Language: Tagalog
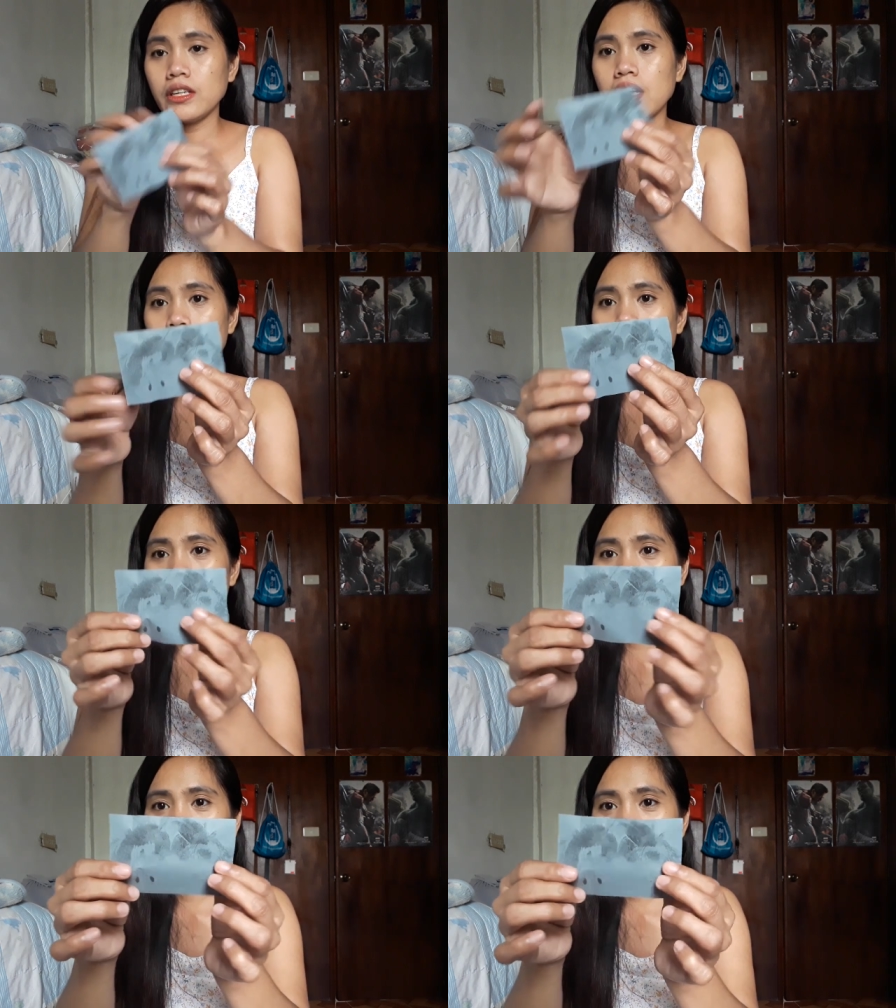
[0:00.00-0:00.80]

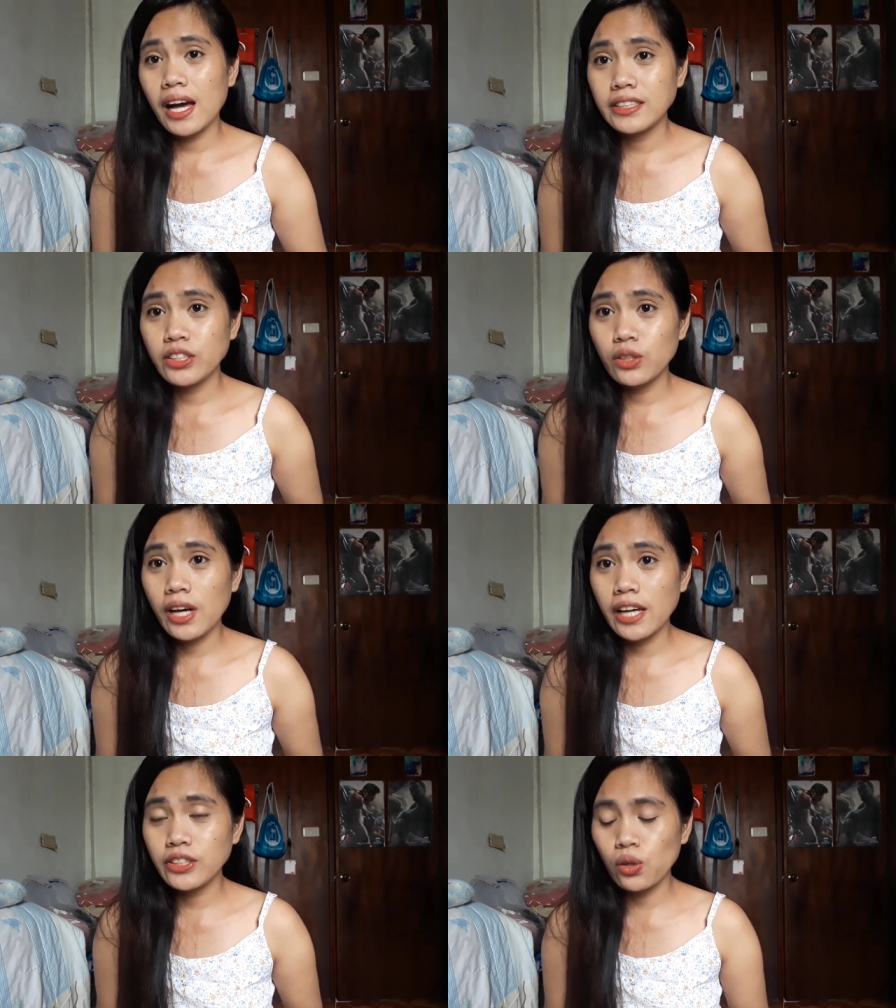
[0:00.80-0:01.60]
Yan. As you
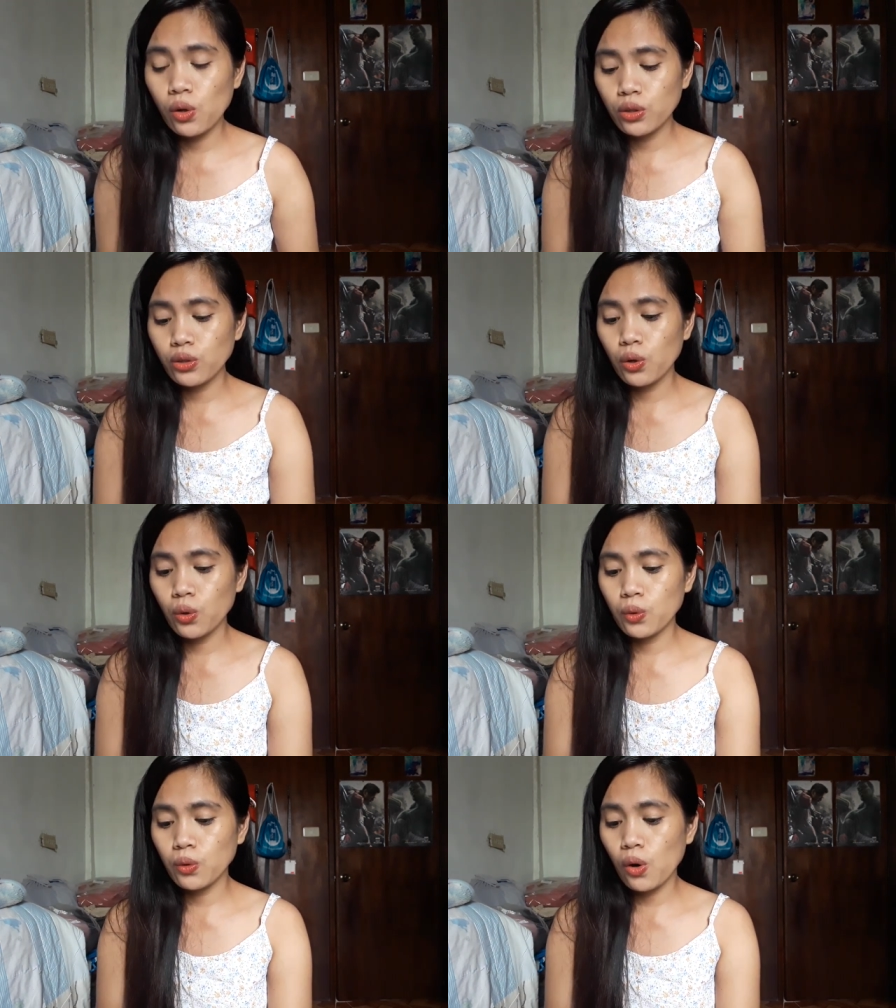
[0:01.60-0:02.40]
guys all
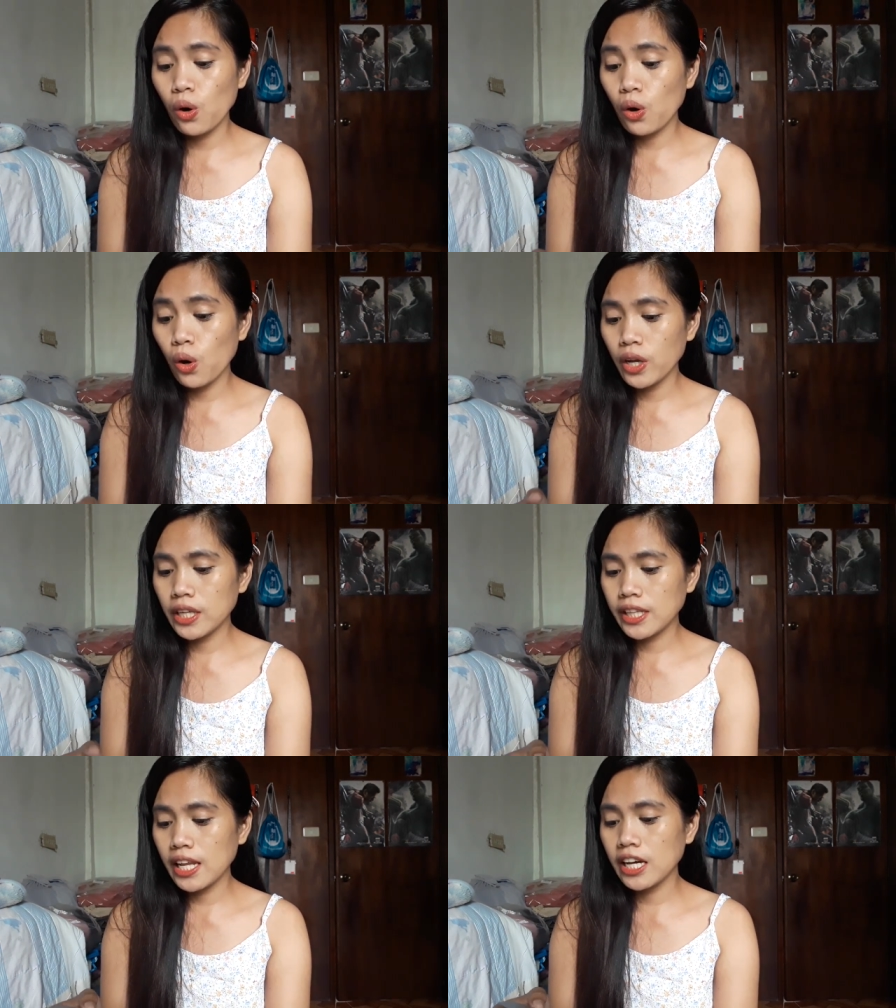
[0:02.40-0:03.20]
know,
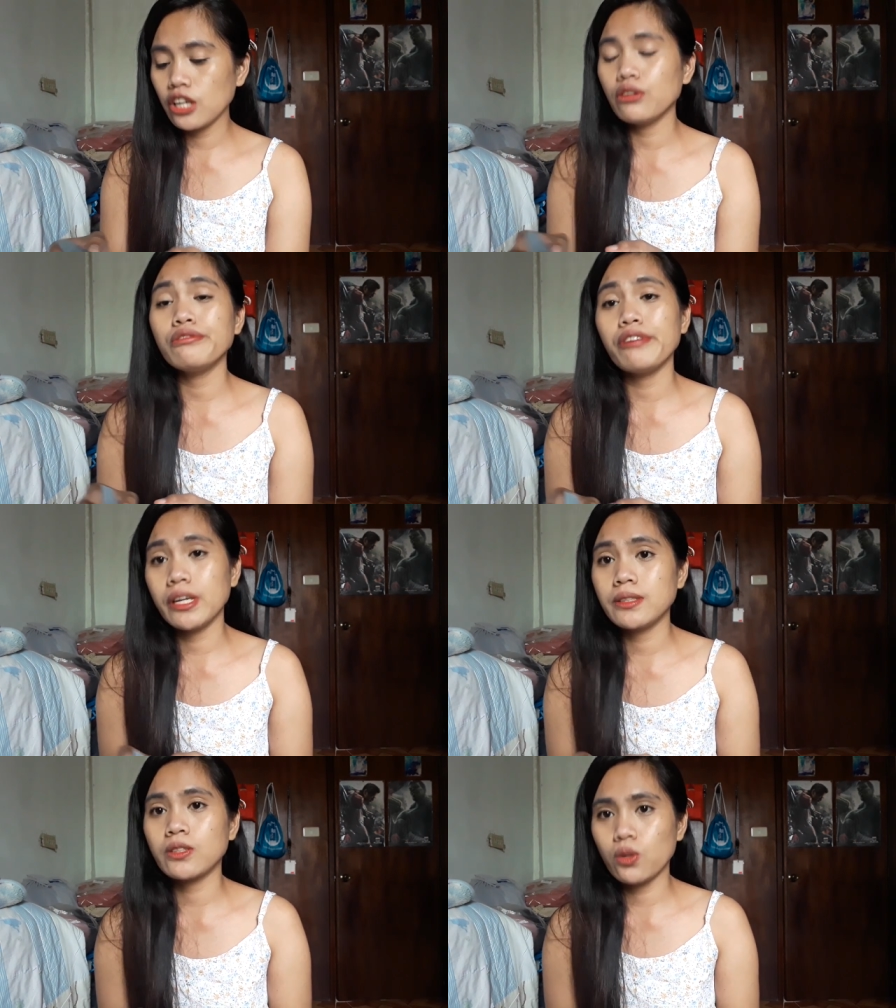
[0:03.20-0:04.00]
oily talaga yung
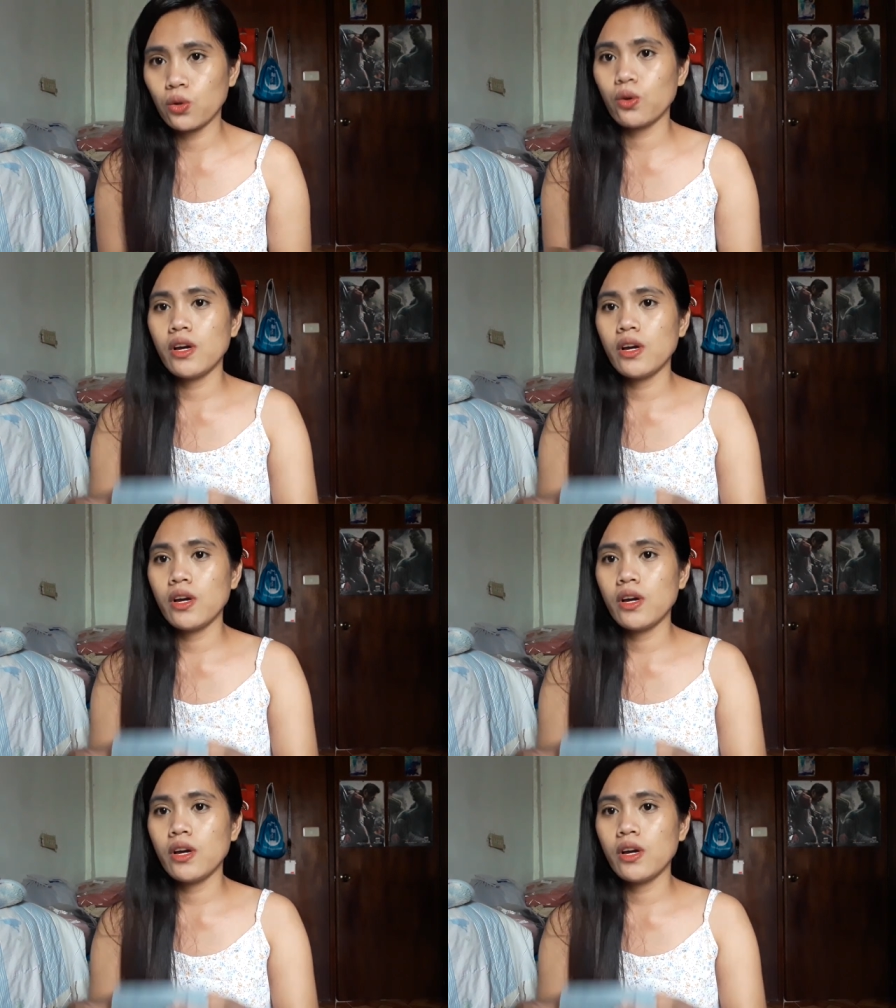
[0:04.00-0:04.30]
face ko.